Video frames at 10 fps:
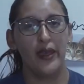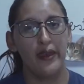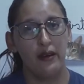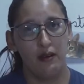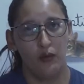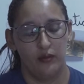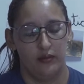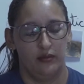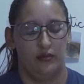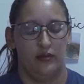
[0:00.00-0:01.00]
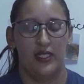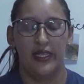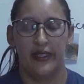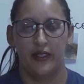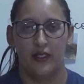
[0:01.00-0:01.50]
leão,
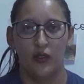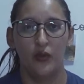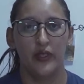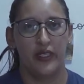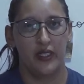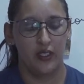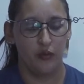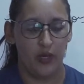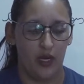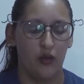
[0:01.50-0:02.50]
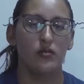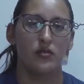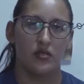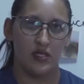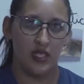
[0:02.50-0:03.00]
Leão é
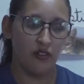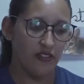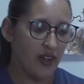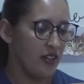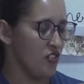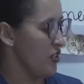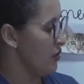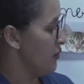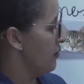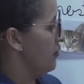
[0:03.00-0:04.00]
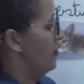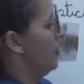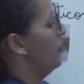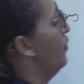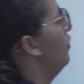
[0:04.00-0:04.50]
animal selvagem.
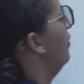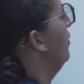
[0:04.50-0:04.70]
Então, ó,